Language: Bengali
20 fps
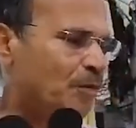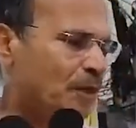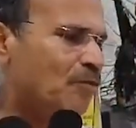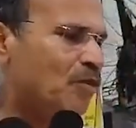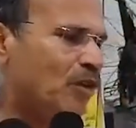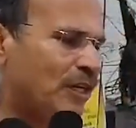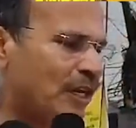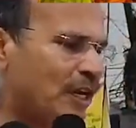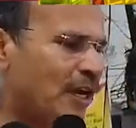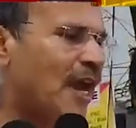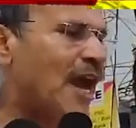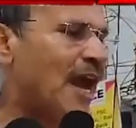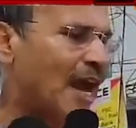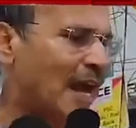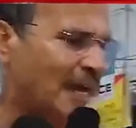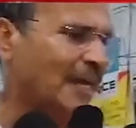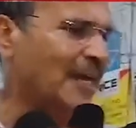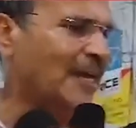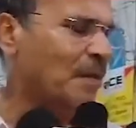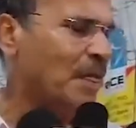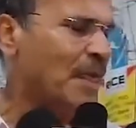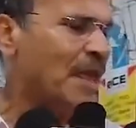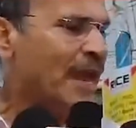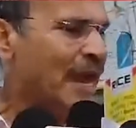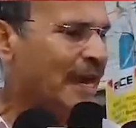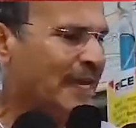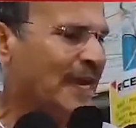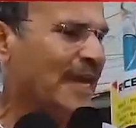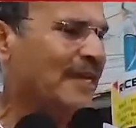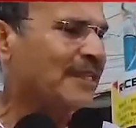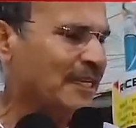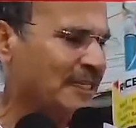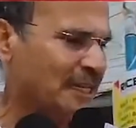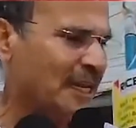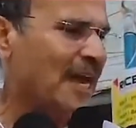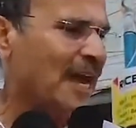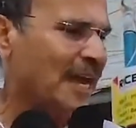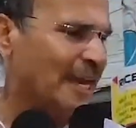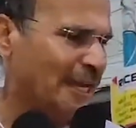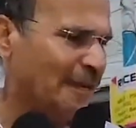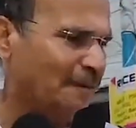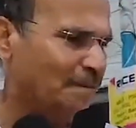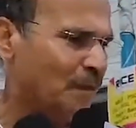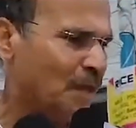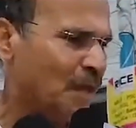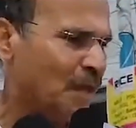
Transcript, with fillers: সুপ্রিম কোর্টের আইন এটাই দেশের আইন